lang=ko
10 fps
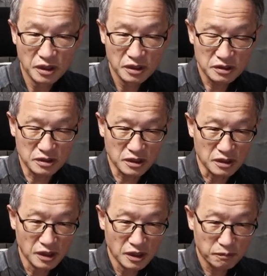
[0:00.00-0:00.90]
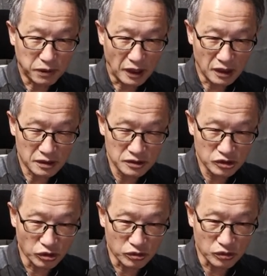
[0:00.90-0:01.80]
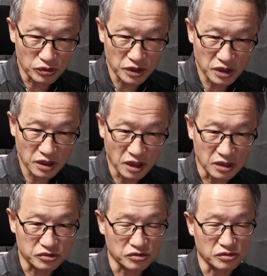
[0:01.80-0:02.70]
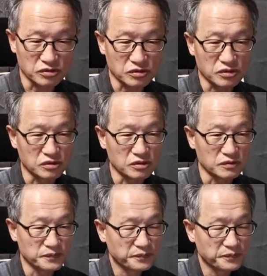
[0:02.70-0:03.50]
그렇게 빠른 속도의 아주 그